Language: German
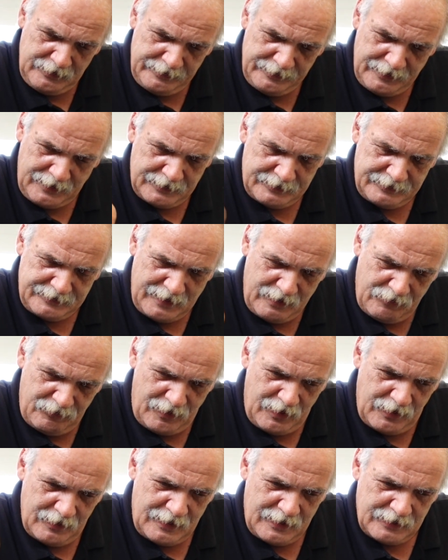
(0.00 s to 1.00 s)
Ja, der
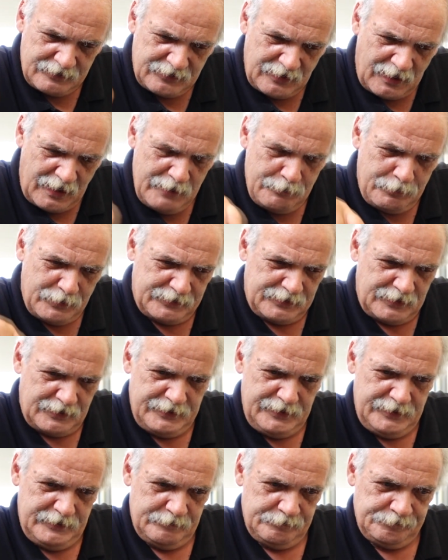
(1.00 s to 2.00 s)
Wagen hat drei
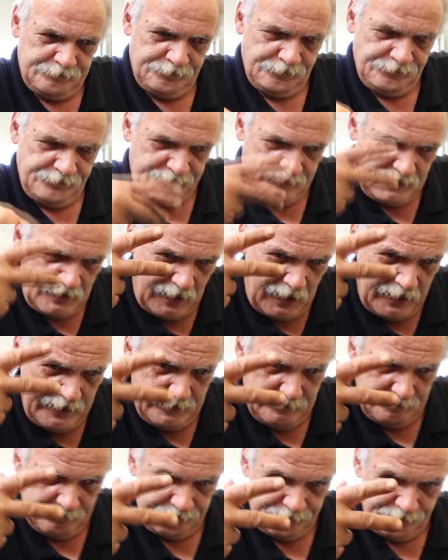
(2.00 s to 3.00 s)
Batterien. Drei.
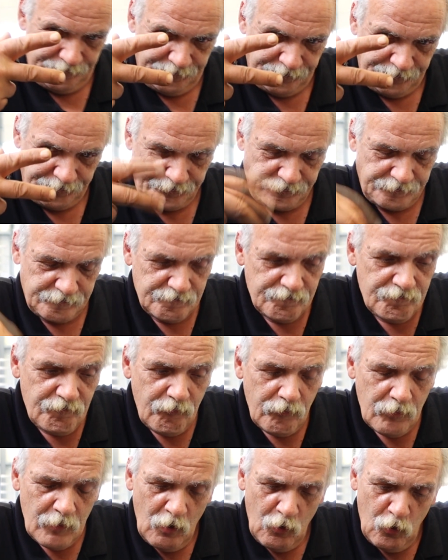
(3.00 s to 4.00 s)

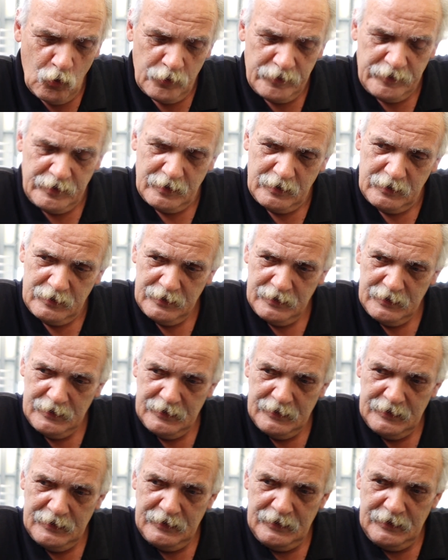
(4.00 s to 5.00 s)
Und äh,
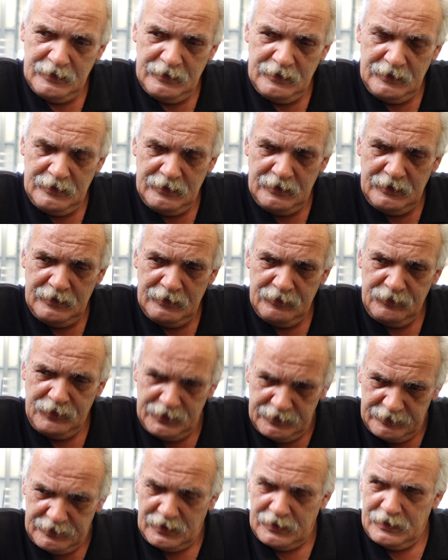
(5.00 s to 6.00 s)

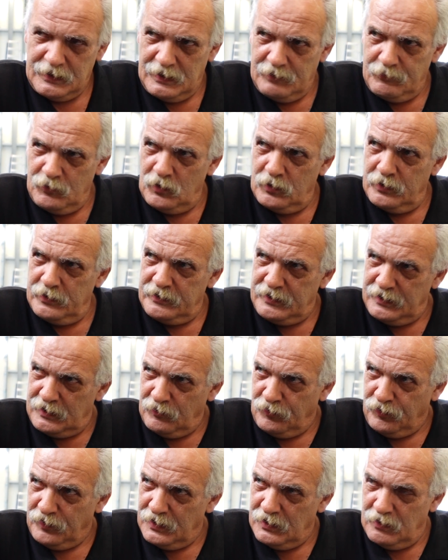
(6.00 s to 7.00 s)
wie gesagt, da haben wir eine
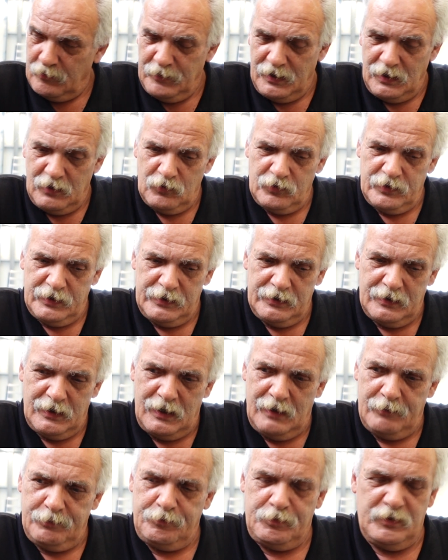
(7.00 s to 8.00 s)
dicke Fehlermeldung drin
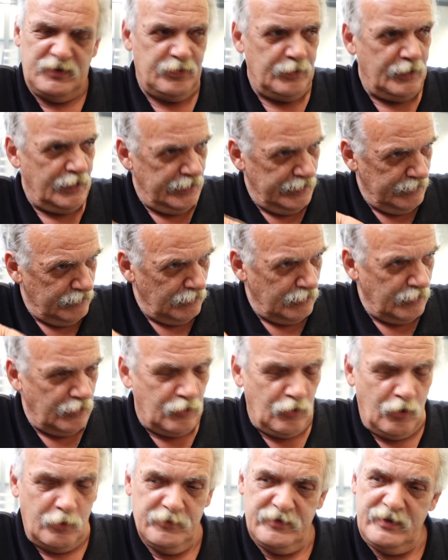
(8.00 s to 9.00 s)
gehabt, bis wir dahinter
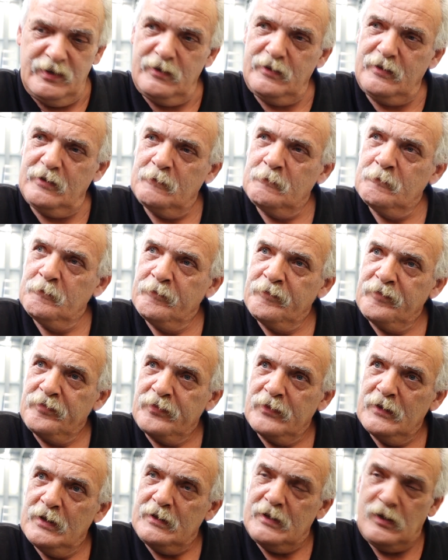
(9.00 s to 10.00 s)
gekommen sind.
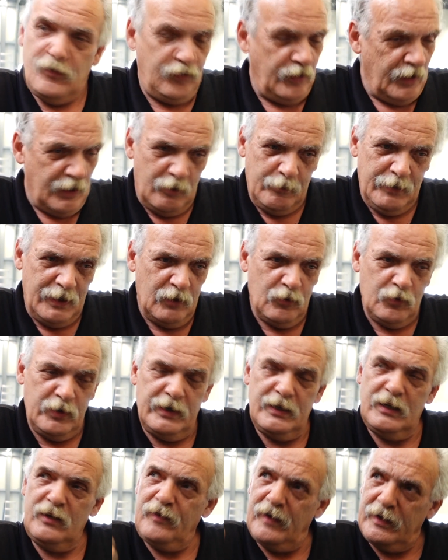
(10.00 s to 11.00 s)
Die Fehlermeldung
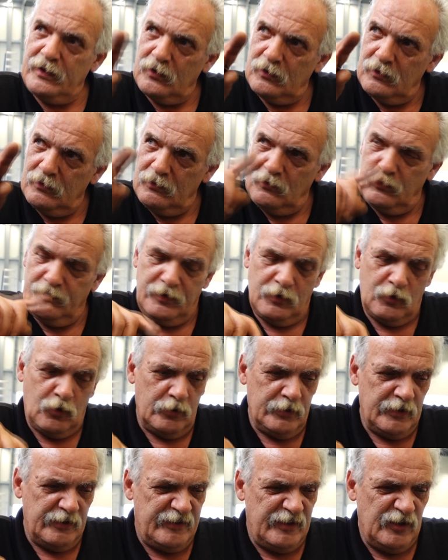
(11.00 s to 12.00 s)
ging nicht weg und wir
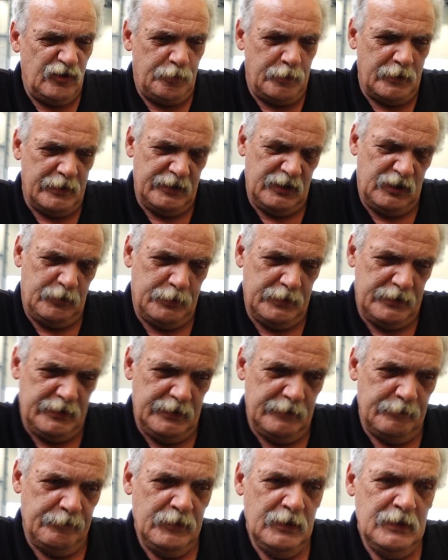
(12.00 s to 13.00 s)
konnten das Display nicht
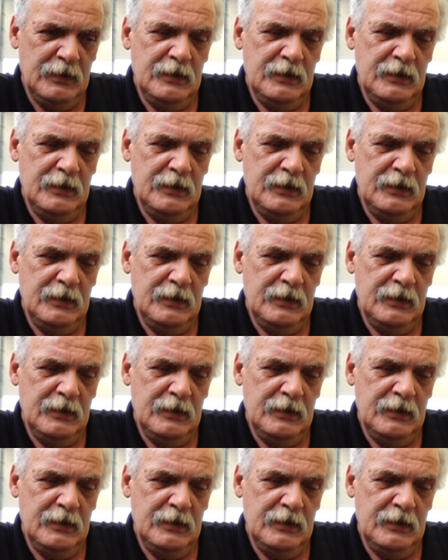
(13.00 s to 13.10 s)
bedienen.